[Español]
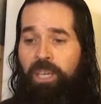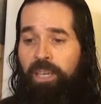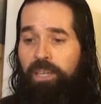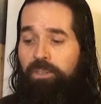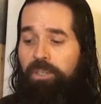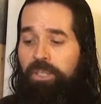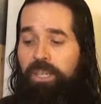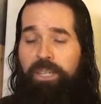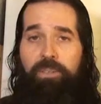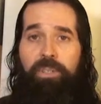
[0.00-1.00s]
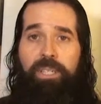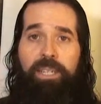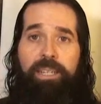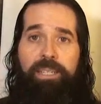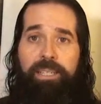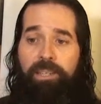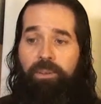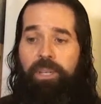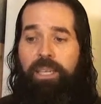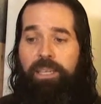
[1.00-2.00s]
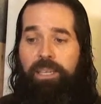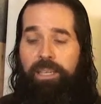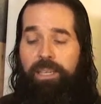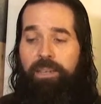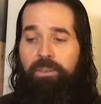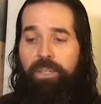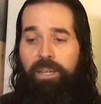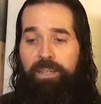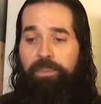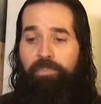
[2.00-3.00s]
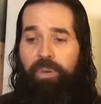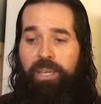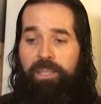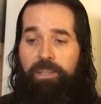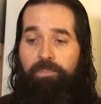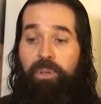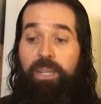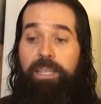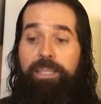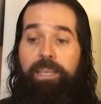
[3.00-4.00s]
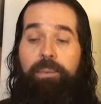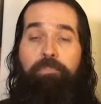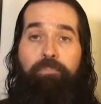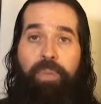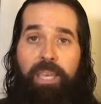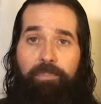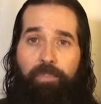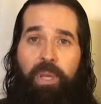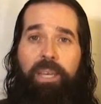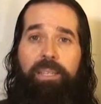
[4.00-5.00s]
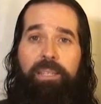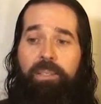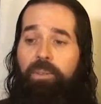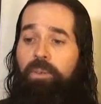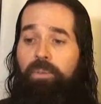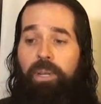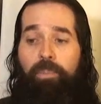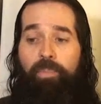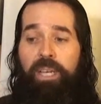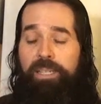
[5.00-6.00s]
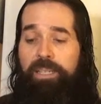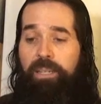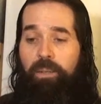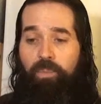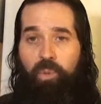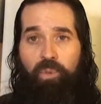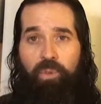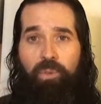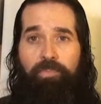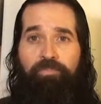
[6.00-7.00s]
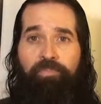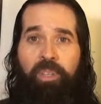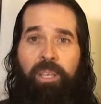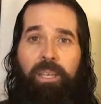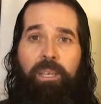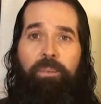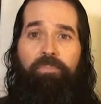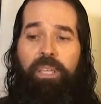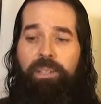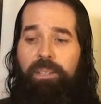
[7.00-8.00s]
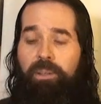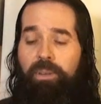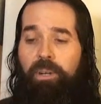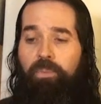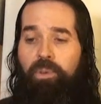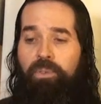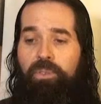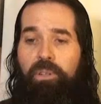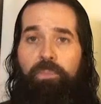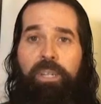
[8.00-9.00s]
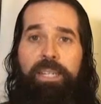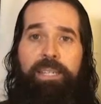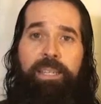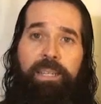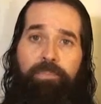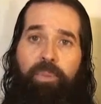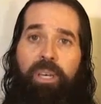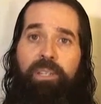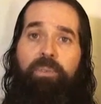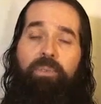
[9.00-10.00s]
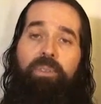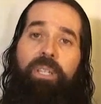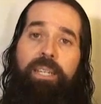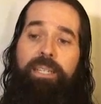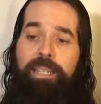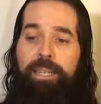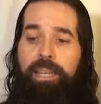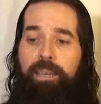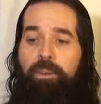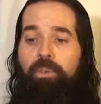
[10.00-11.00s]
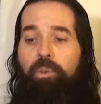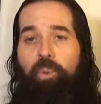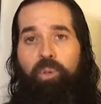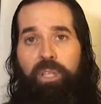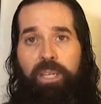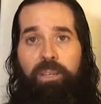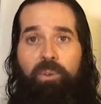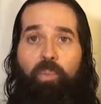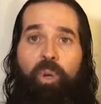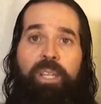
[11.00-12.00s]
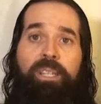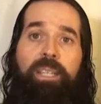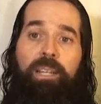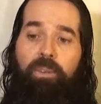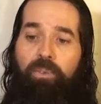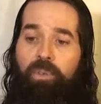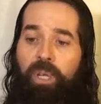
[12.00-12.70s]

Entonces Cristo está diciendo aquí que quiero darte paz, pero dice mi paz, no el paz del mundo. Piénsalo, en el mundo solamente tienes paz cuando tienes dinero o poder o buena salud,